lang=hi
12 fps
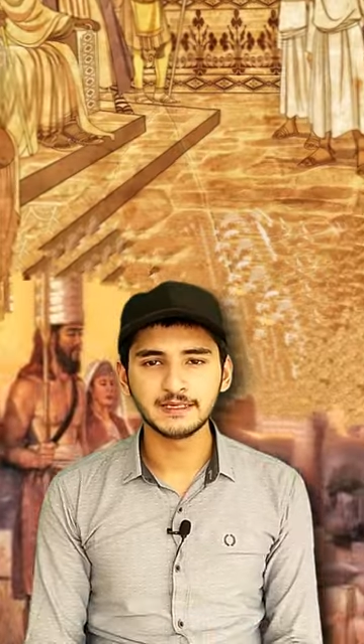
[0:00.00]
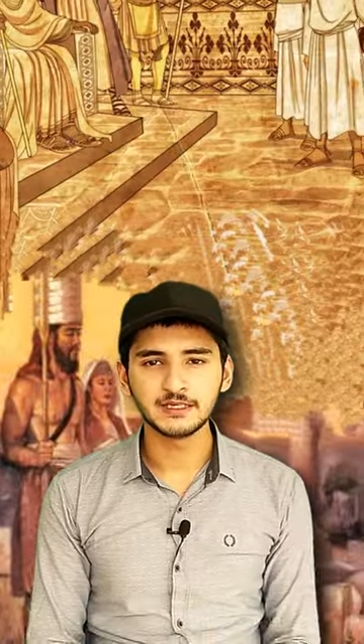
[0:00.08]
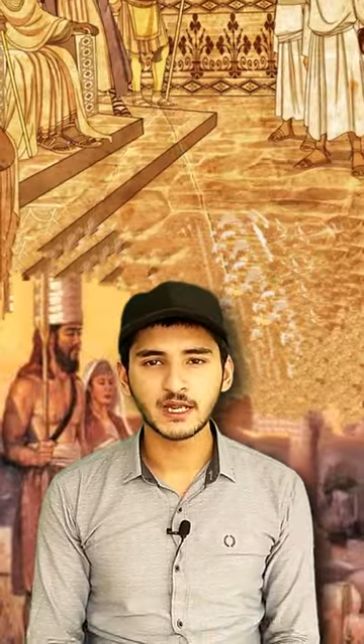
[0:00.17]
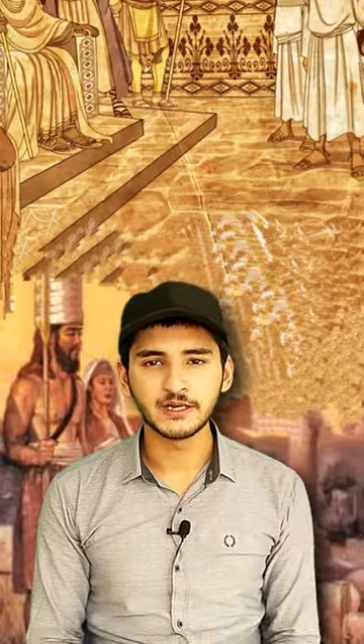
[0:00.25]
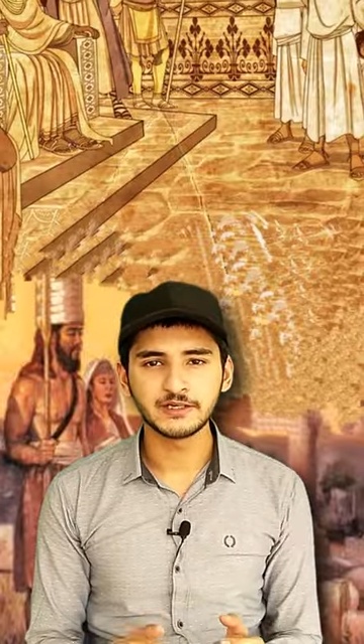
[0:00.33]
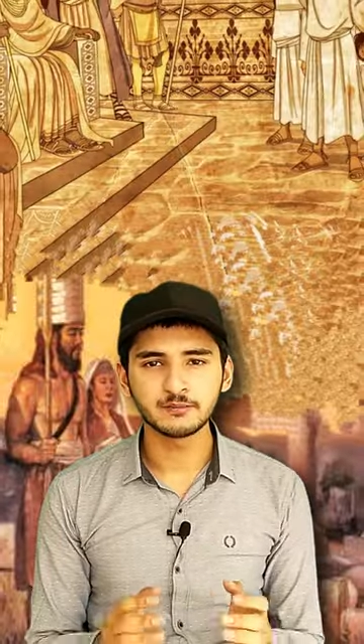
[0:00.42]

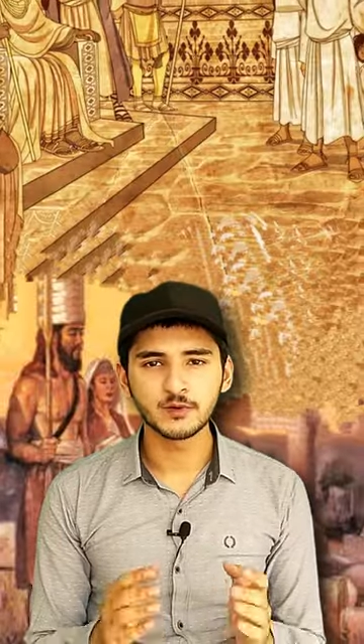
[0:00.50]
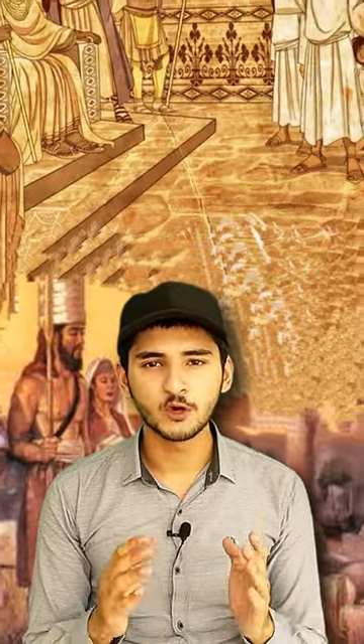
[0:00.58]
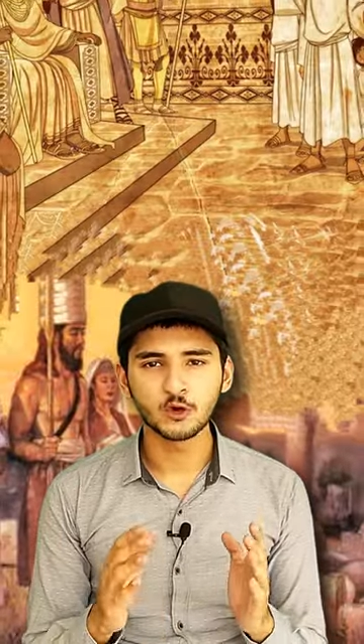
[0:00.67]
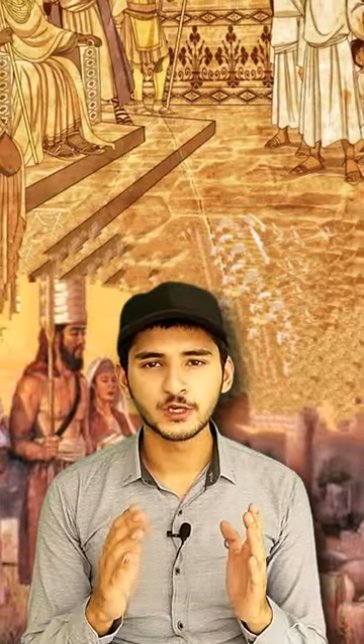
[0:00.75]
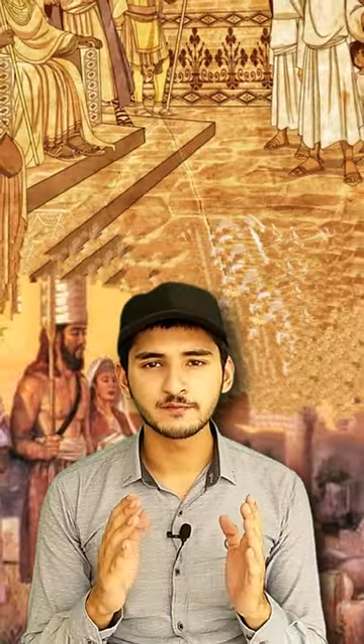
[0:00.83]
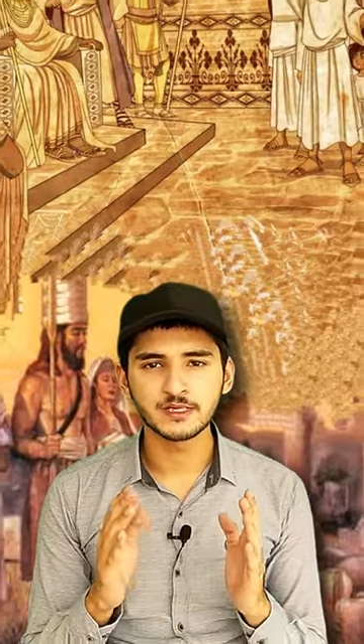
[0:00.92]

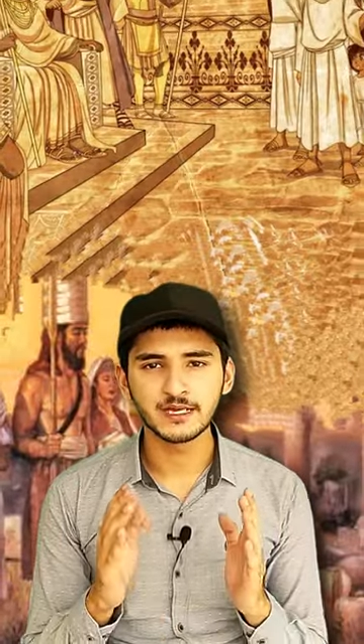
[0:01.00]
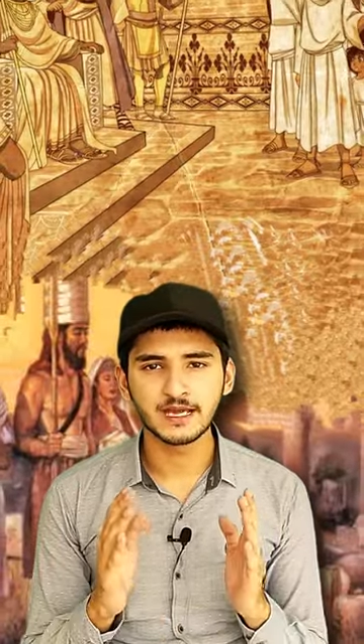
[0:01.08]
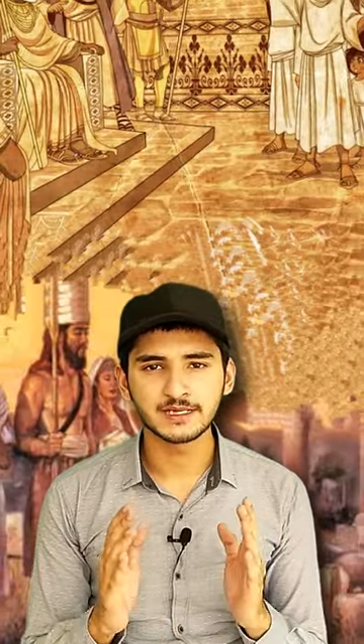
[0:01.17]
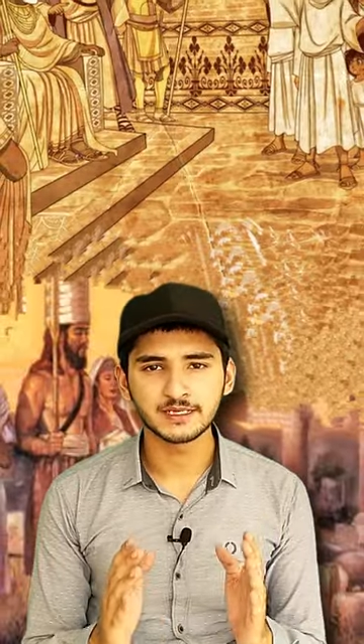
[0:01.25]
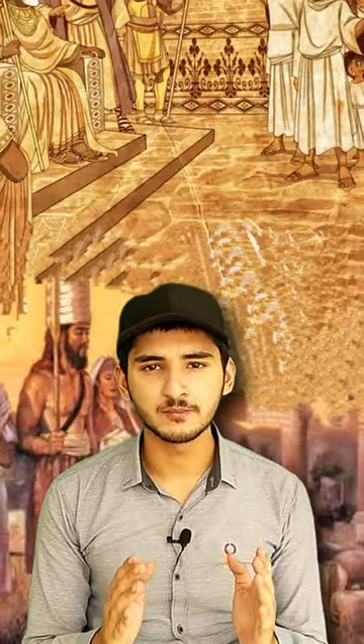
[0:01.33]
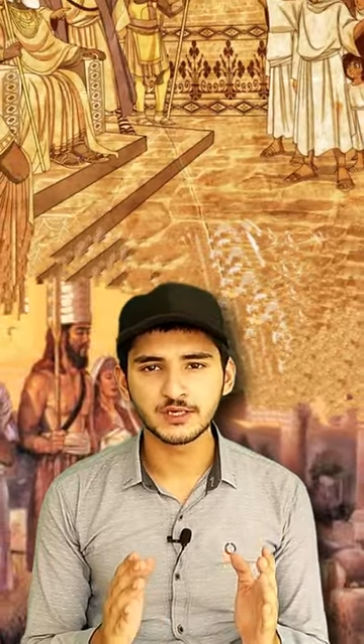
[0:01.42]
1890 में होने
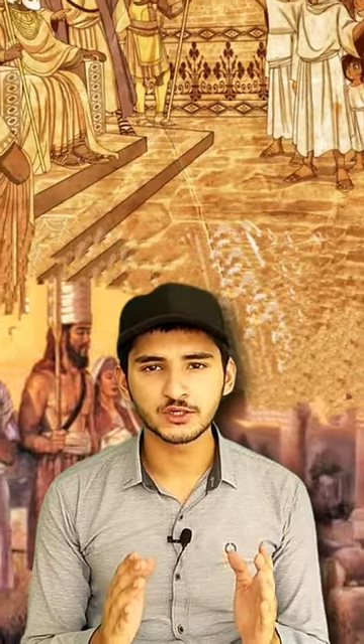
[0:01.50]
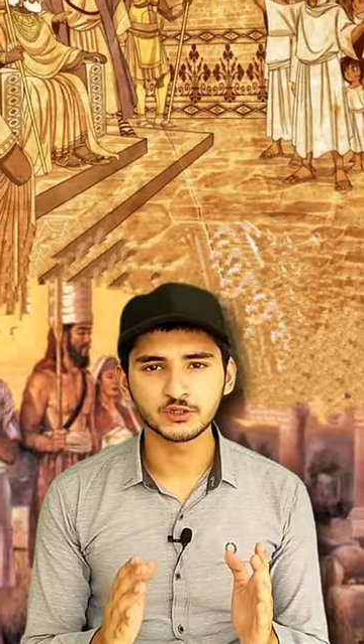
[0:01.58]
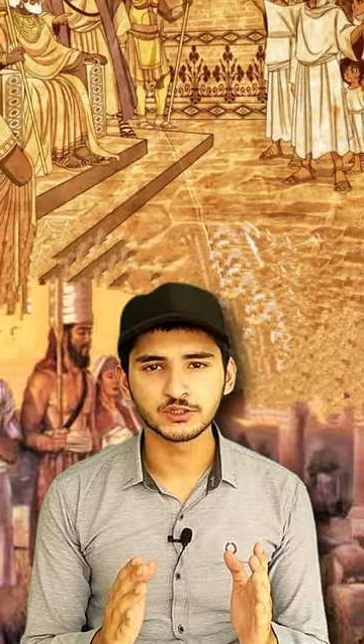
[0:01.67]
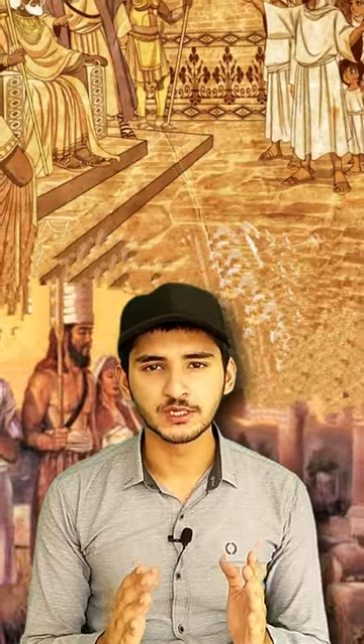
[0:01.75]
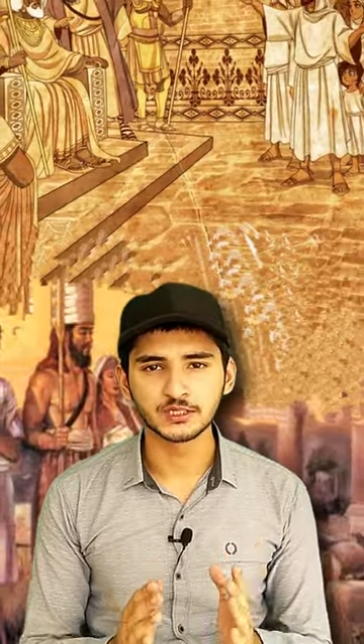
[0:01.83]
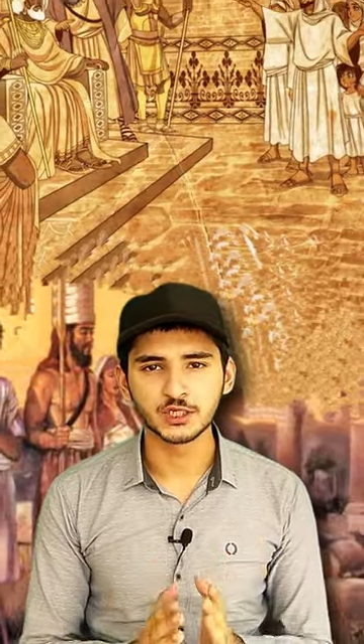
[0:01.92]
वाले
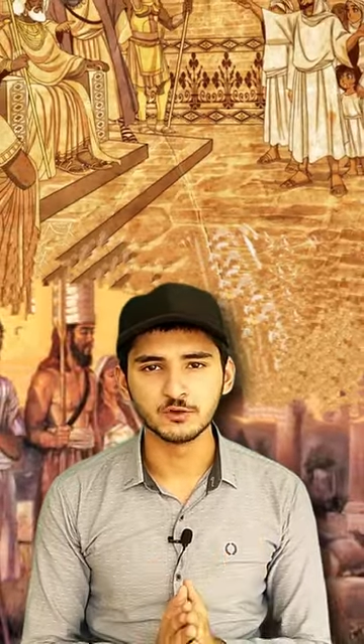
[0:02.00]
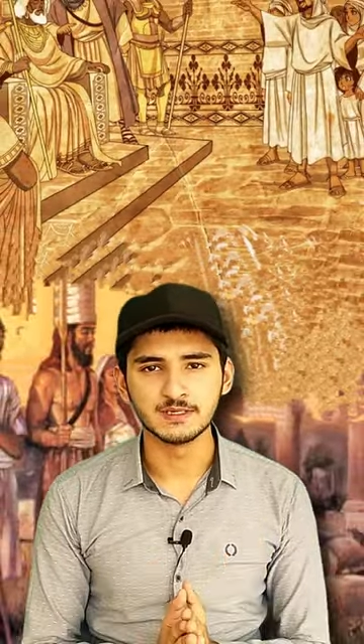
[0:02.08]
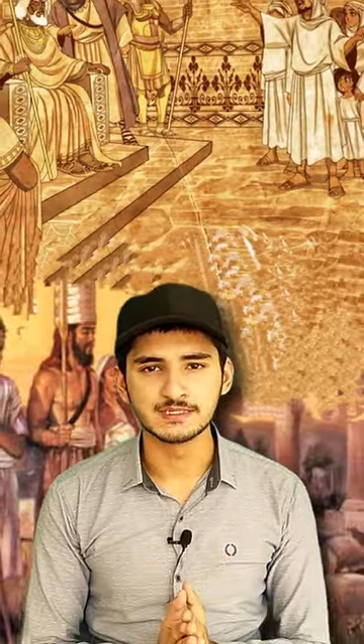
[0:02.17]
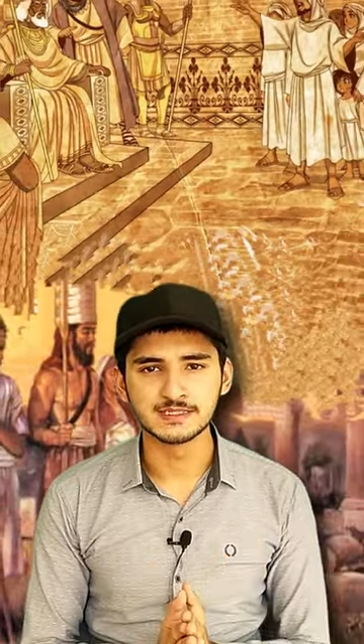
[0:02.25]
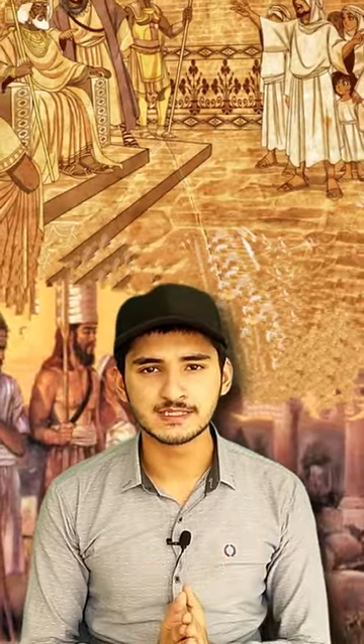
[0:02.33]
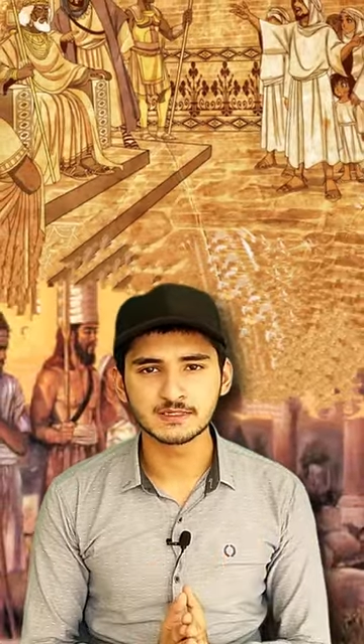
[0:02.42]
एग्रीमेंट को
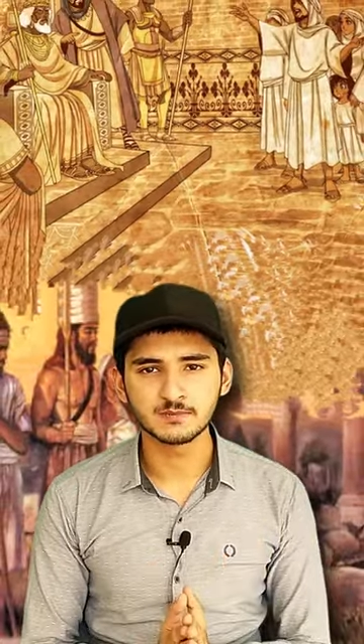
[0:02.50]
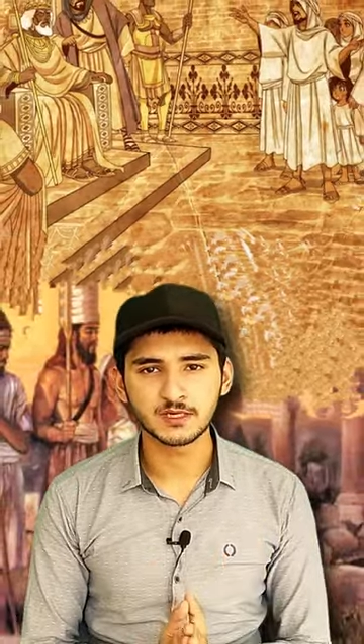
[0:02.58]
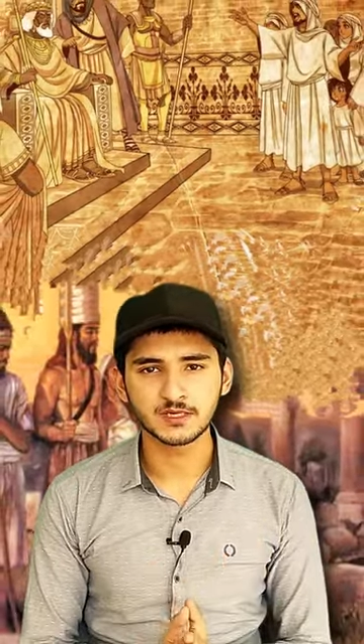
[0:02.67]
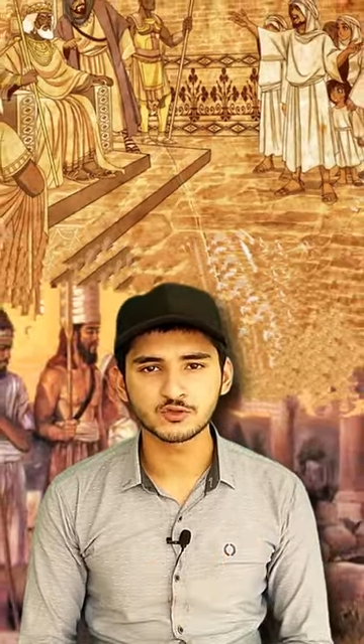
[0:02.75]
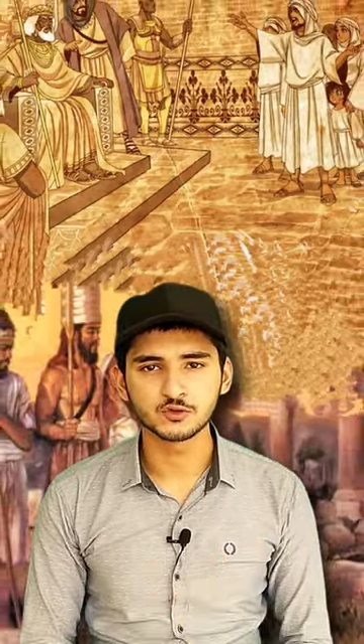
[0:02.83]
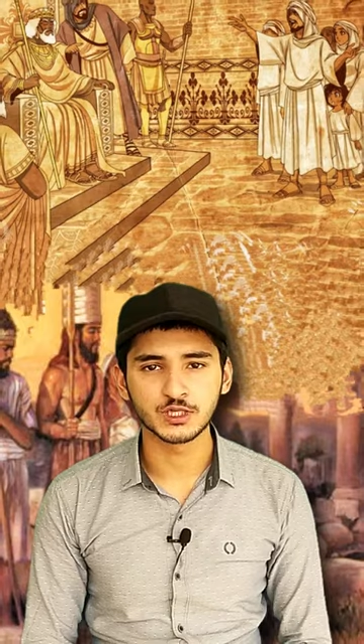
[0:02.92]
देखते हुए
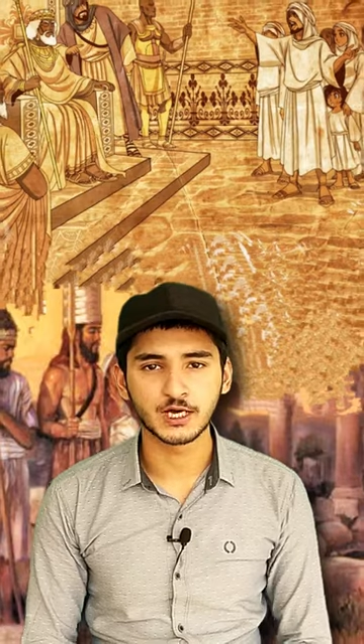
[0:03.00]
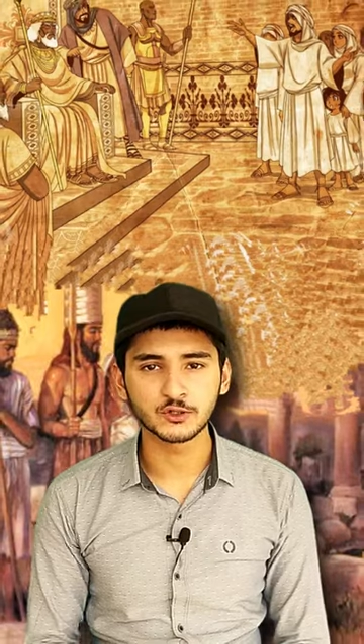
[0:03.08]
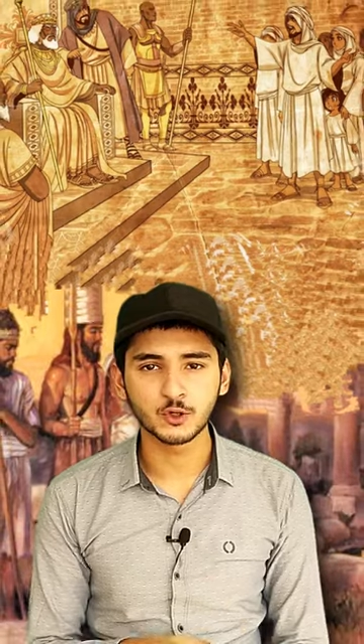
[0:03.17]
जंजीबर के